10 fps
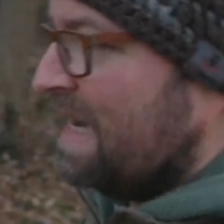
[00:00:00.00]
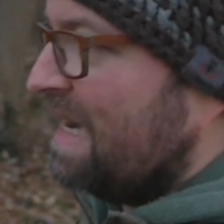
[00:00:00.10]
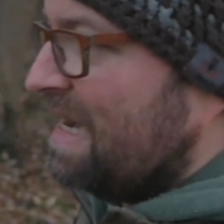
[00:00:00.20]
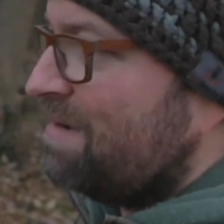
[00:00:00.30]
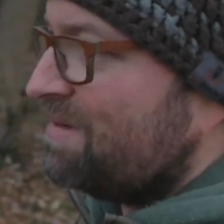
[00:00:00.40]

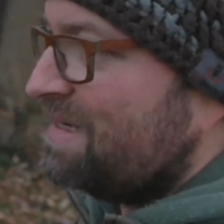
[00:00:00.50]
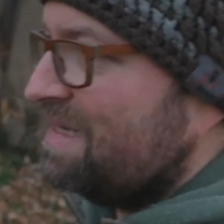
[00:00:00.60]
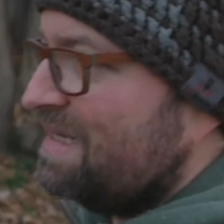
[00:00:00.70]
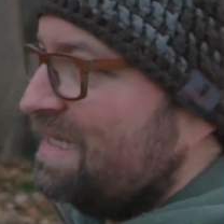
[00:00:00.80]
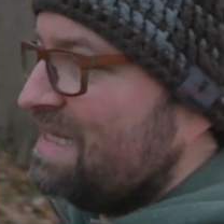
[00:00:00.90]
Aber
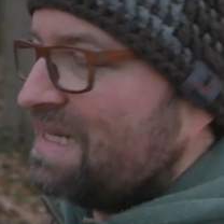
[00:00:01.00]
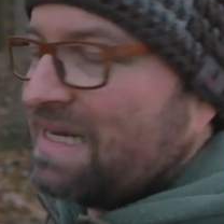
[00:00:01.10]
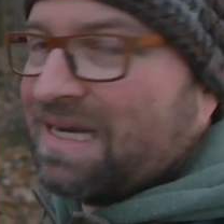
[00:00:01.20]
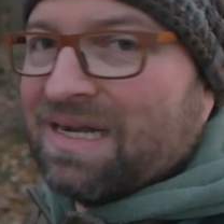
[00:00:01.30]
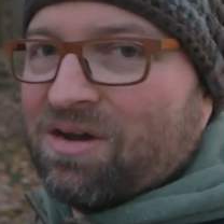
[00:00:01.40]
ich
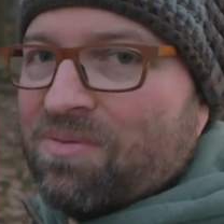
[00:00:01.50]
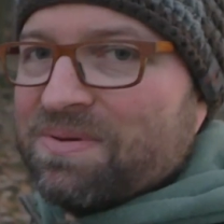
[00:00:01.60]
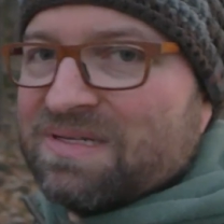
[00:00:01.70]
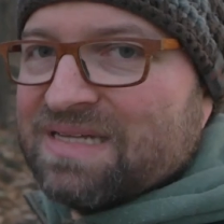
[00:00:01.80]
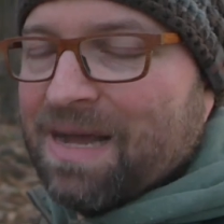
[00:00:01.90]
glaube,
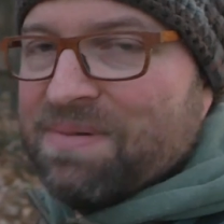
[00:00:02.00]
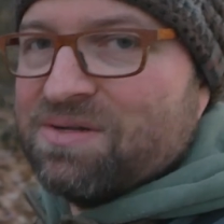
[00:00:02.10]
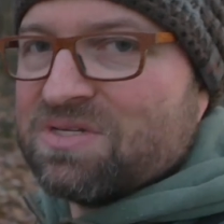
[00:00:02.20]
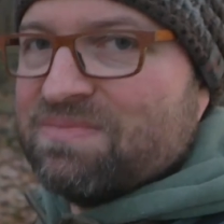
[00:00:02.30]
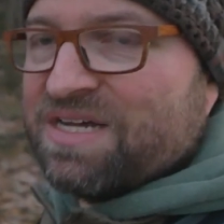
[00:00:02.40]
der
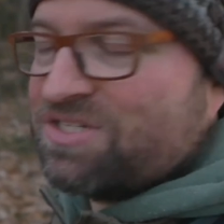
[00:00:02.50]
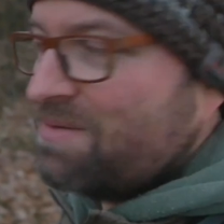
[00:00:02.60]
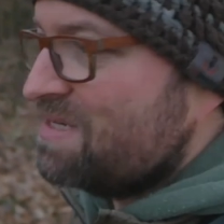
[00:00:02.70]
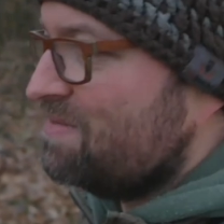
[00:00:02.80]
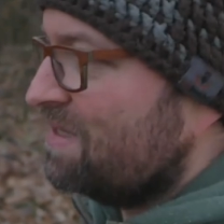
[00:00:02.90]

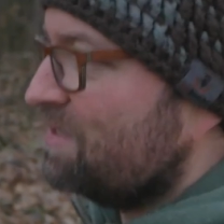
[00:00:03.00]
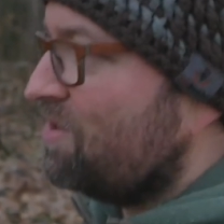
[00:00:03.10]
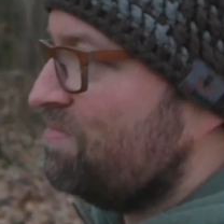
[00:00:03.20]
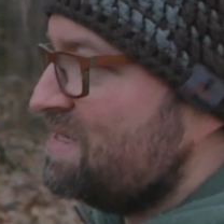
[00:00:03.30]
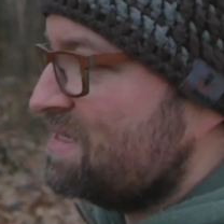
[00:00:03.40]
Abbildungsmaßstab ist mir dann
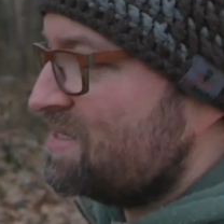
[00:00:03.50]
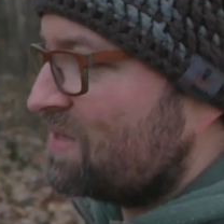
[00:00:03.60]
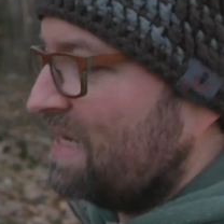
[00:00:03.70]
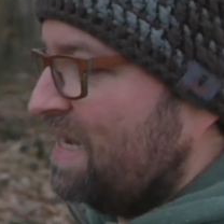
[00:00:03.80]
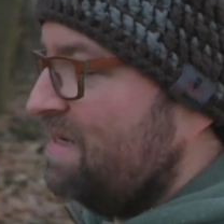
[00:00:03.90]
doch ein bisschen zu
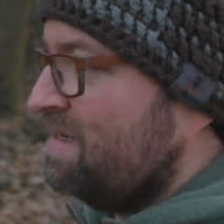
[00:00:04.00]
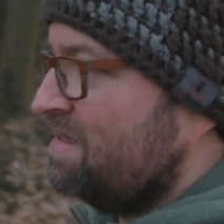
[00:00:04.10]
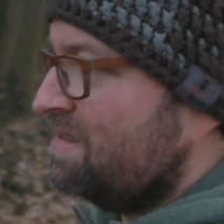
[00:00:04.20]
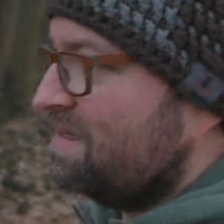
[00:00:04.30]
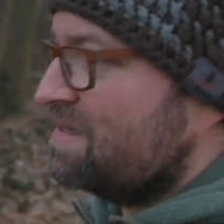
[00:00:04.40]
klein.
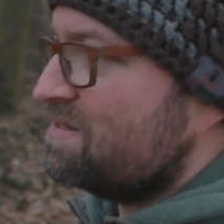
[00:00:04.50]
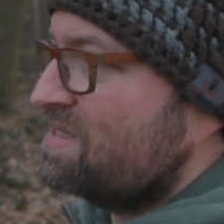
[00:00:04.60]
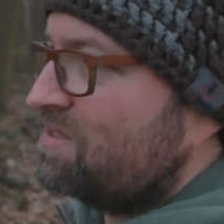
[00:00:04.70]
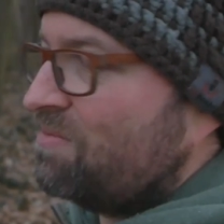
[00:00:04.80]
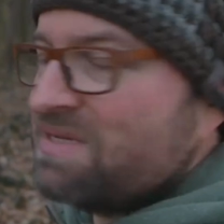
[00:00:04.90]
Also
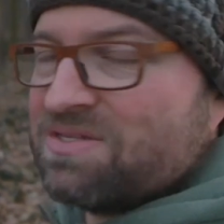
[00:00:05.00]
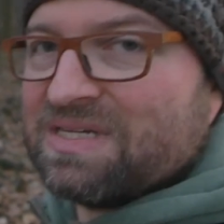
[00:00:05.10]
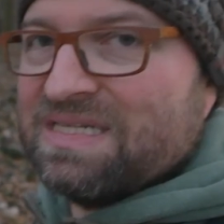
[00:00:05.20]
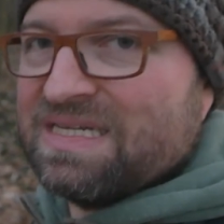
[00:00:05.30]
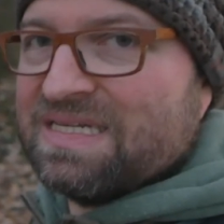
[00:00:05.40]
ich komme nicht so
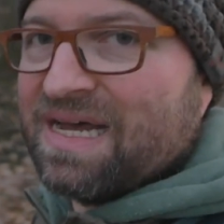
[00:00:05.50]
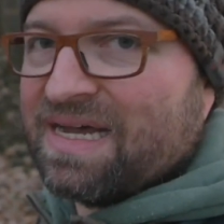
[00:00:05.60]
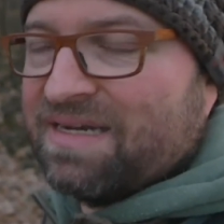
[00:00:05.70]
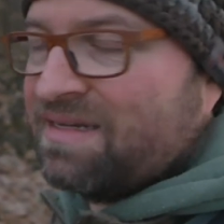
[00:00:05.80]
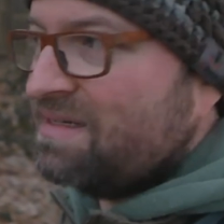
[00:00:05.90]
richtig nah
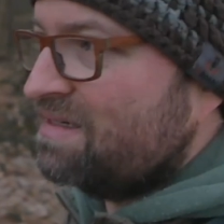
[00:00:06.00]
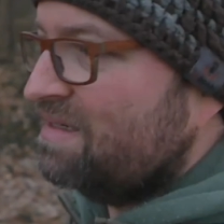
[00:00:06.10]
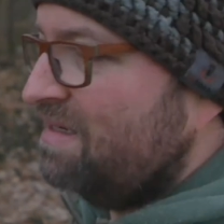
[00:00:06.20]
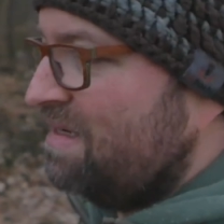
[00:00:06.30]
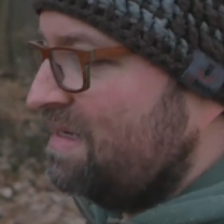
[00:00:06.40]
ran.
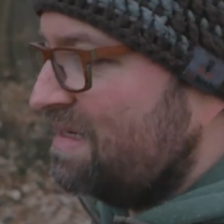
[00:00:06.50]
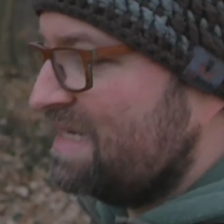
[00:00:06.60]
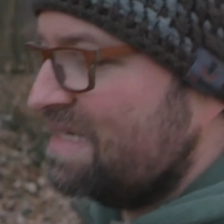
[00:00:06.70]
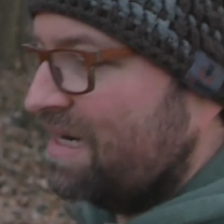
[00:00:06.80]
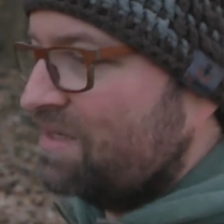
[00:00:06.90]

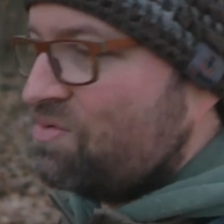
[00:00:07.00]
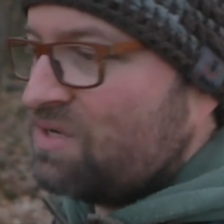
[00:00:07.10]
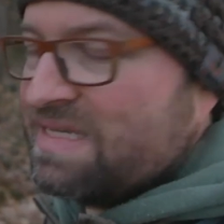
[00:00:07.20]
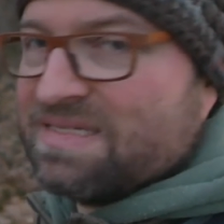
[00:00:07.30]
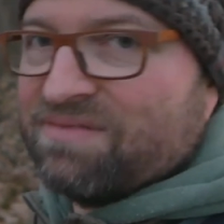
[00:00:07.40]
Nicht nah genug,
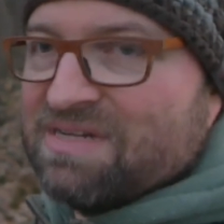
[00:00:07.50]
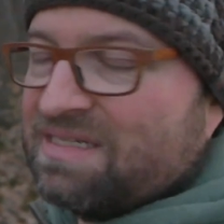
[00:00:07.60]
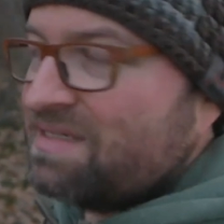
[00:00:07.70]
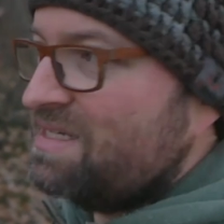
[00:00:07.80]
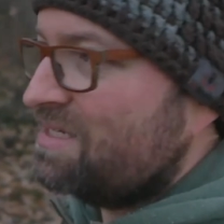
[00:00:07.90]
ganz nah will
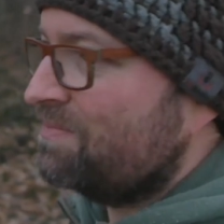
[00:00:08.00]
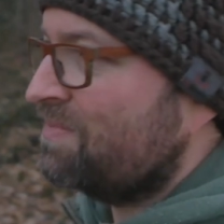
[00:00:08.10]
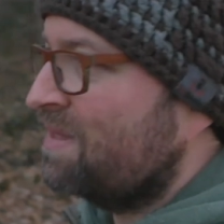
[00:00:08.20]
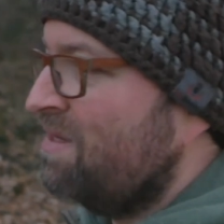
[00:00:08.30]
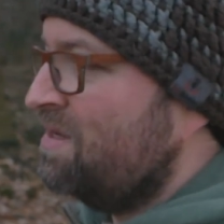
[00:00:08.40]
ich ja nicht.
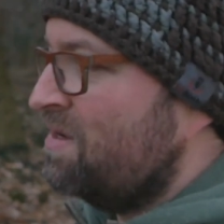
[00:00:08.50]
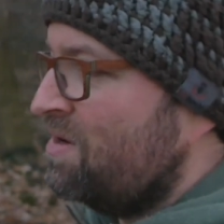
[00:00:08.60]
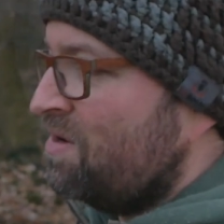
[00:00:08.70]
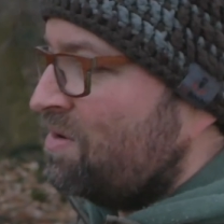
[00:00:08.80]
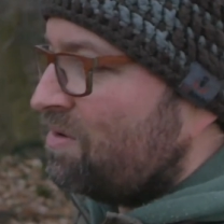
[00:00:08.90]

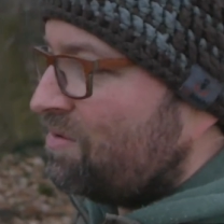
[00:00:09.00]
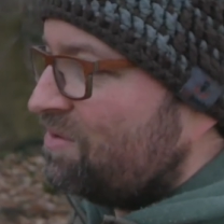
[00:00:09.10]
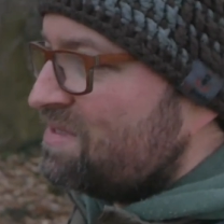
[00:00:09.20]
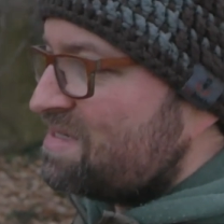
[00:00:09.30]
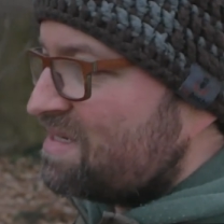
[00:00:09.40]

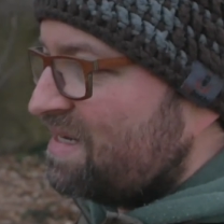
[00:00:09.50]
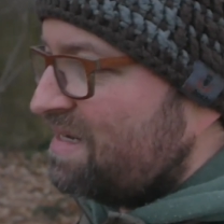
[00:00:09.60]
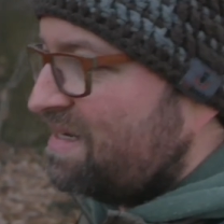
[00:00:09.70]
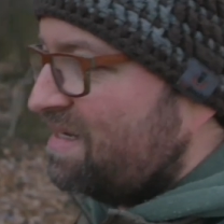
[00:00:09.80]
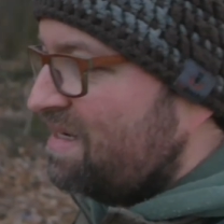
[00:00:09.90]
Und
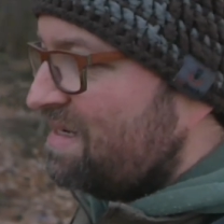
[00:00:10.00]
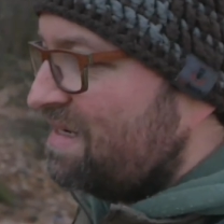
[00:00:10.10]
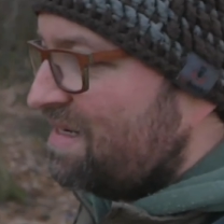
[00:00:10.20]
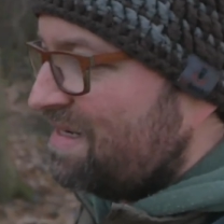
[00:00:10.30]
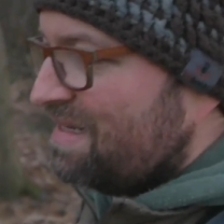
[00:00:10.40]

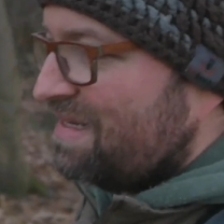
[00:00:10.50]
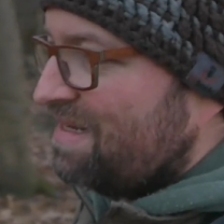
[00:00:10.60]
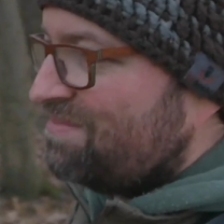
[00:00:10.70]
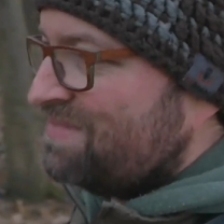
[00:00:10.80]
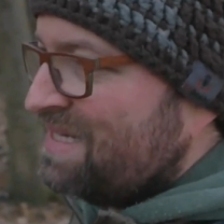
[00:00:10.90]

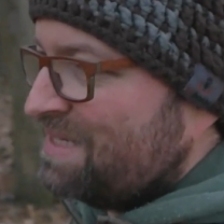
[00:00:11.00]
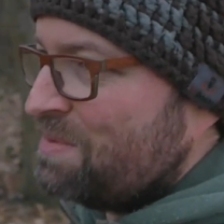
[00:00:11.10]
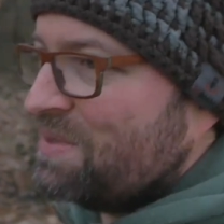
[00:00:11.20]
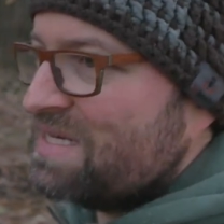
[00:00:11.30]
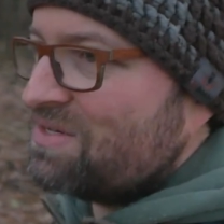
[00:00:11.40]
ähm, ich
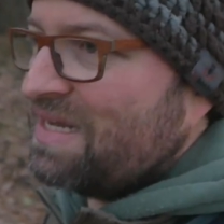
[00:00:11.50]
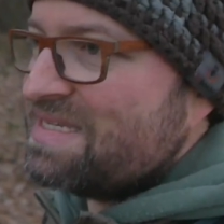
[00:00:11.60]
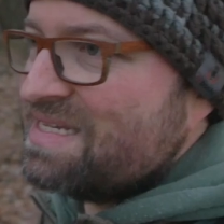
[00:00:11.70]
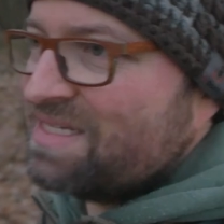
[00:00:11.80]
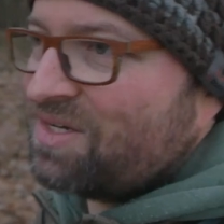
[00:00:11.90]
bin mir nicht so ganz
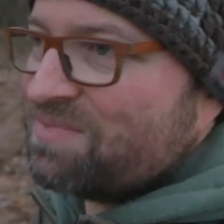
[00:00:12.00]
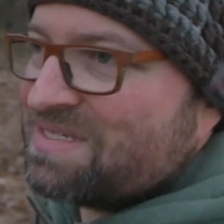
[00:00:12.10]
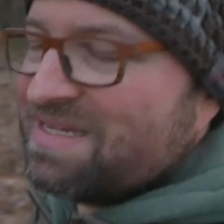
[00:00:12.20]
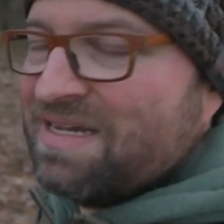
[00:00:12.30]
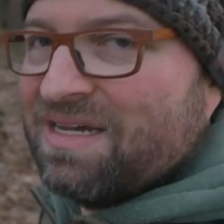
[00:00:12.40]
sicher, ob
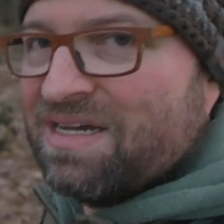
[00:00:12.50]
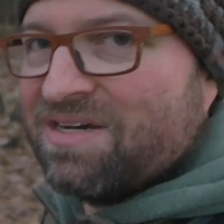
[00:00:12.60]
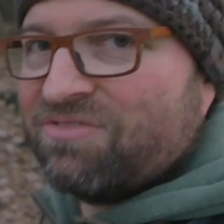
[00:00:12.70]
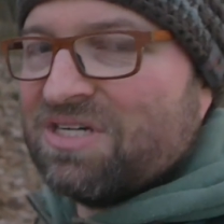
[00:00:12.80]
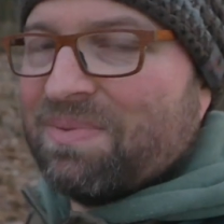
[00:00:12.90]
es
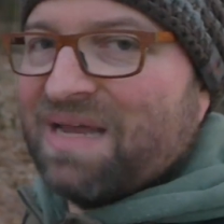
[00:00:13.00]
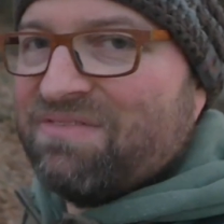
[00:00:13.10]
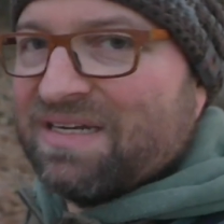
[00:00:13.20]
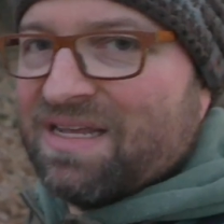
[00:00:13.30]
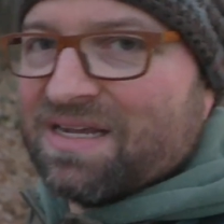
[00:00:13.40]
von der
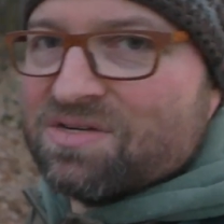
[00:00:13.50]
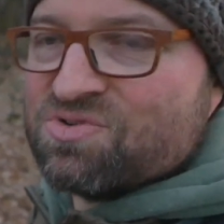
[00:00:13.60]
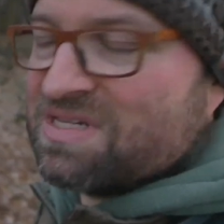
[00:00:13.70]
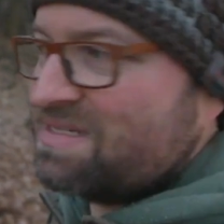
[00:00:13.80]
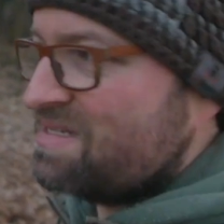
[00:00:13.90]
Brennweite her
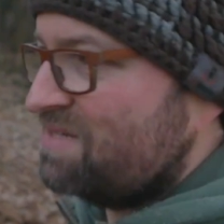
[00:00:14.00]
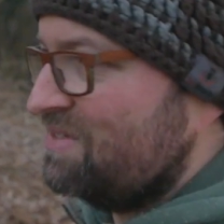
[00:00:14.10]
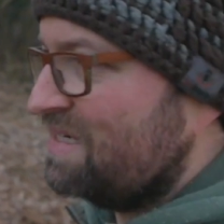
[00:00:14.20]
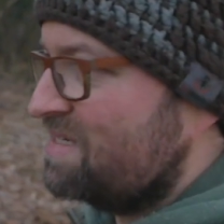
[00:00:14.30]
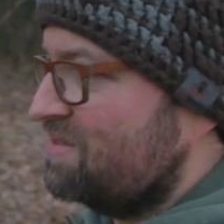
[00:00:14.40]
genug ist, dass ich wirklich so